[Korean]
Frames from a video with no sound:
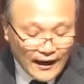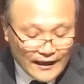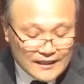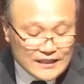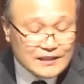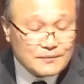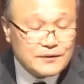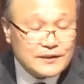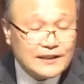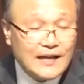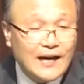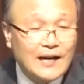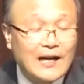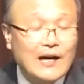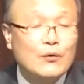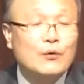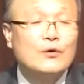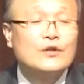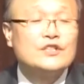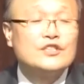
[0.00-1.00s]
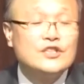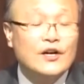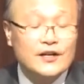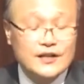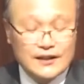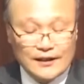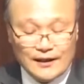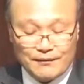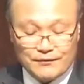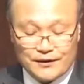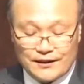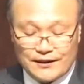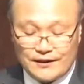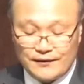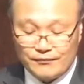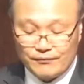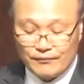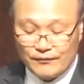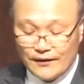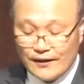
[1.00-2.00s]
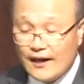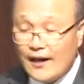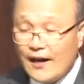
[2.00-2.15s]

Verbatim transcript: 하심이다라고 정의를 합니다.